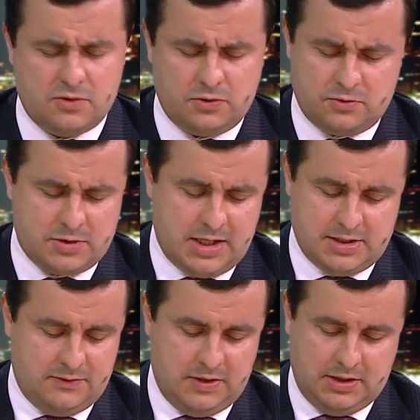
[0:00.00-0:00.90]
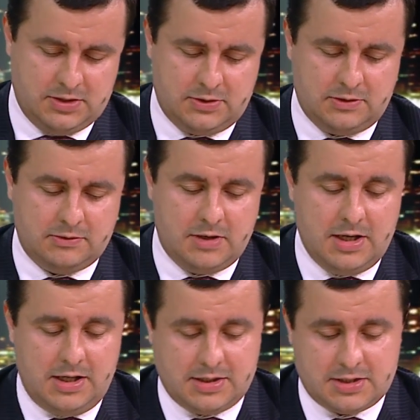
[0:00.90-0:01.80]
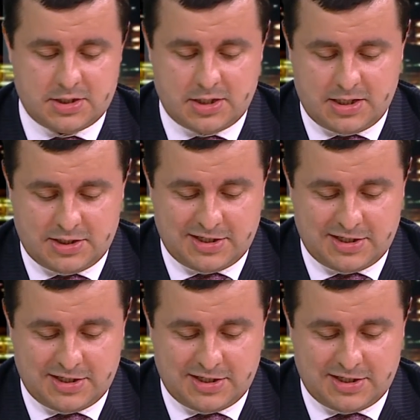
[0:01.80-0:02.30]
de acordo com os dados, enfim, isto são, estes,